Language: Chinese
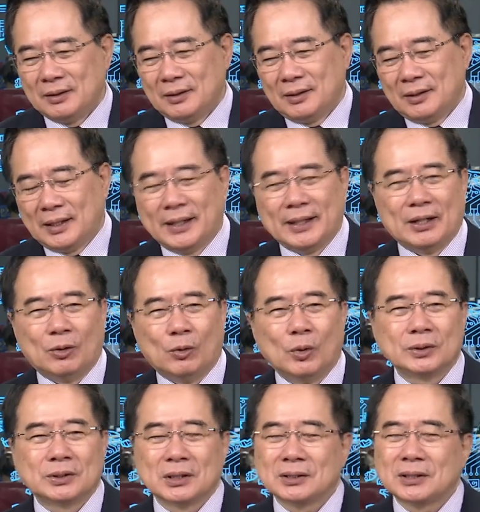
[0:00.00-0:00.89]
哎呀，
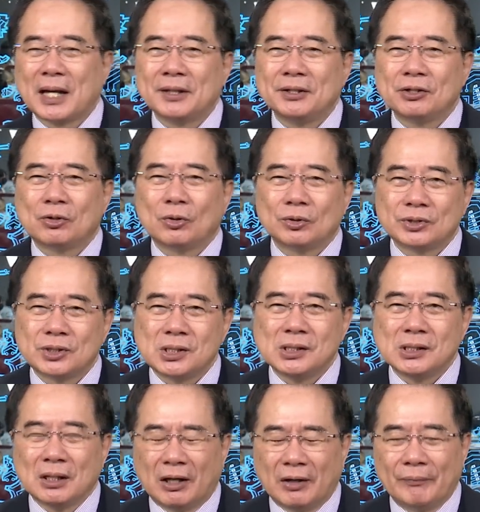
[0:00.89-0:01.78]
我只能叹一口
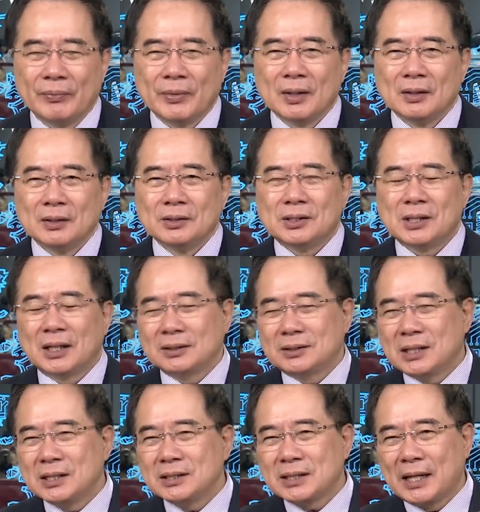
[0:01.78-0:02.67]
气哈。像
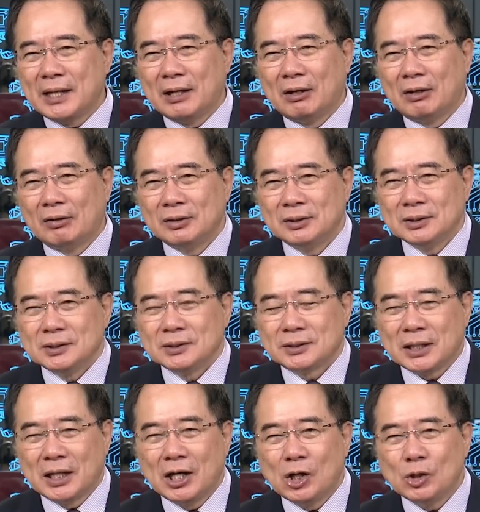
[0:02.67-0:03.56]
现在哈，
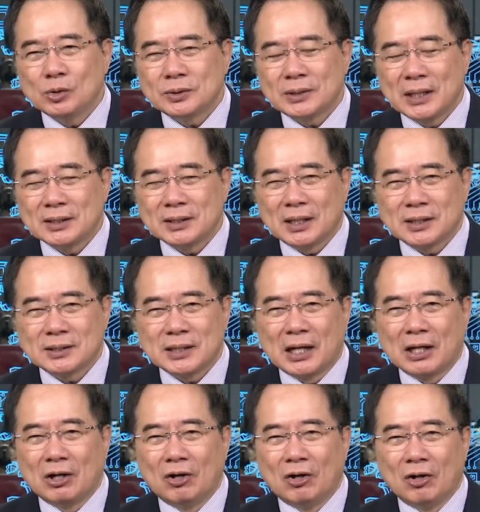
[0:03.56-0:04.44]
在俄乌战场
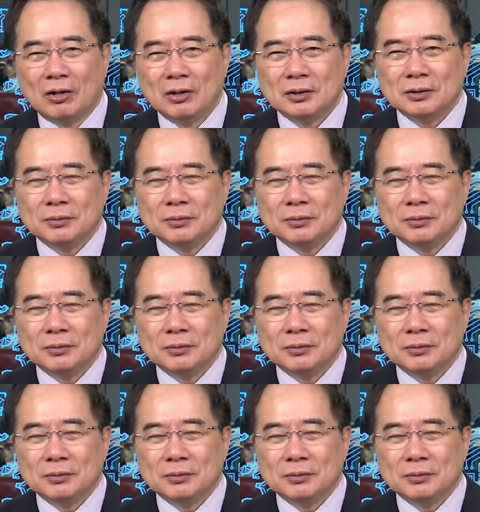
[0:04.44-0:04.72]
上哈。